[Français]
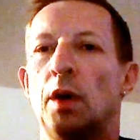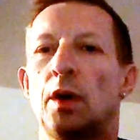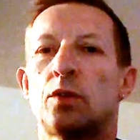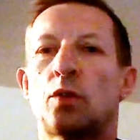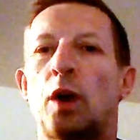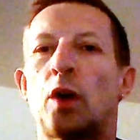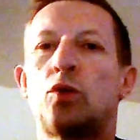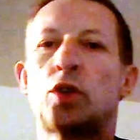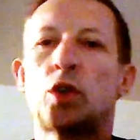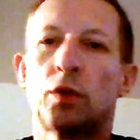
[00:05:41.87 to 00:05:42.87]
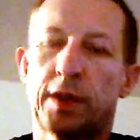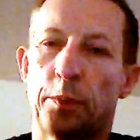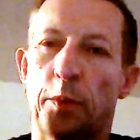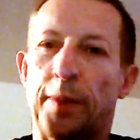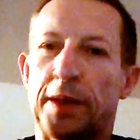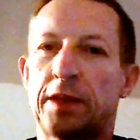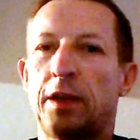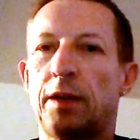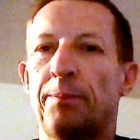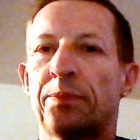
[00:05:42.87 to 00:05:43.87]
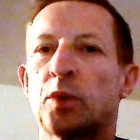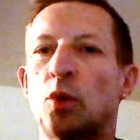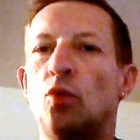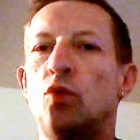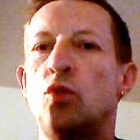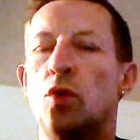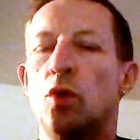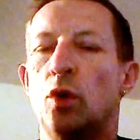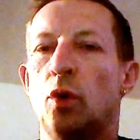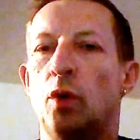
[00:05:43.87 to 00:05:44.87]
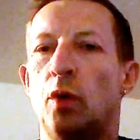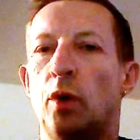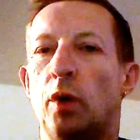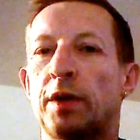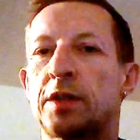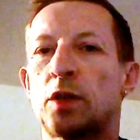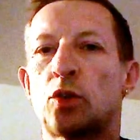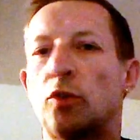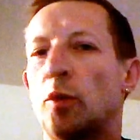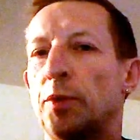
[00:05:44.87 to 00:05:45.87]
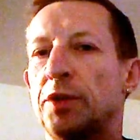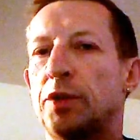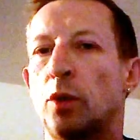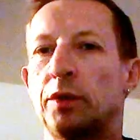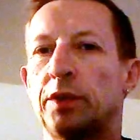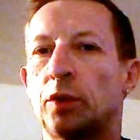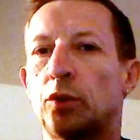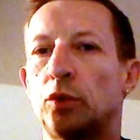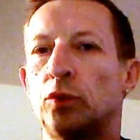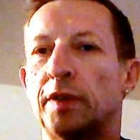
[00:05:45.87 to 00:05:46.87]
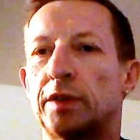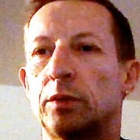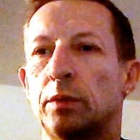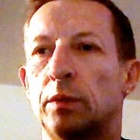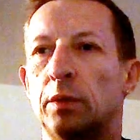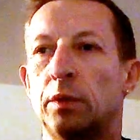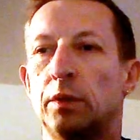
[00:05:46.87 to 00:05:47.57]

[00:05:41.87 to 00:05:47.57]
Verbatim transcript: sur un coup de chance ça peut passer, ou rester sur vos positions en disant de toute façon